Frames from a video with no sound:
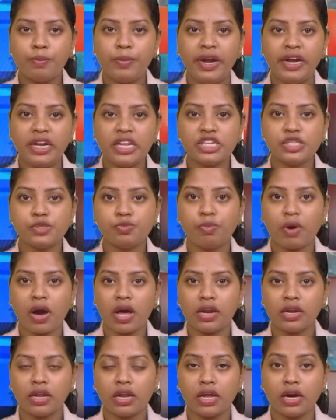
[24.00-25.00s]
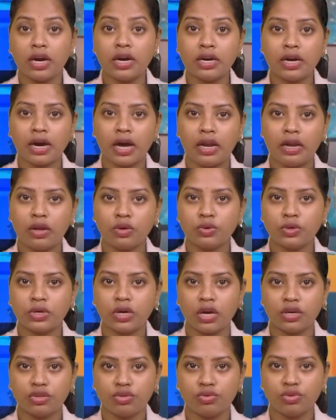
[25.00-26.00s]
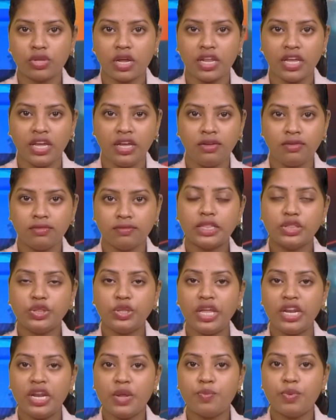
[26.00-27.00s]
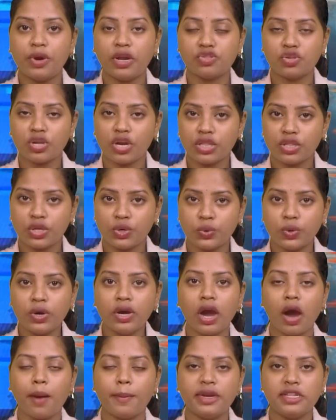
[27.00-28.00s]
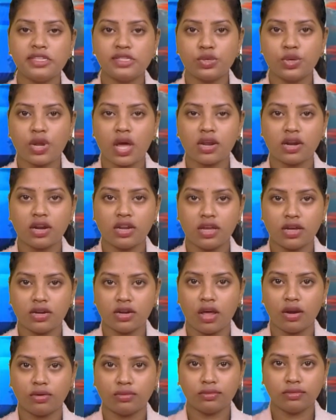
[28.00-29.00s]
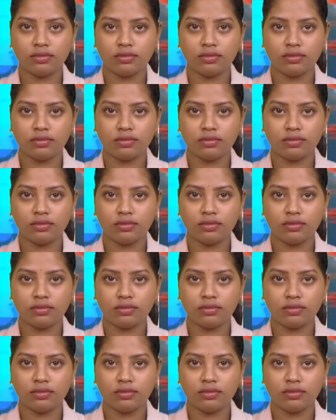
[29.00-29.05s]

బ్రిటిష్ పాలనల కళ్లకు కడుతుందని దీన్ని ప్రజలందరూ గమనిస్తున్నారని అన్నారు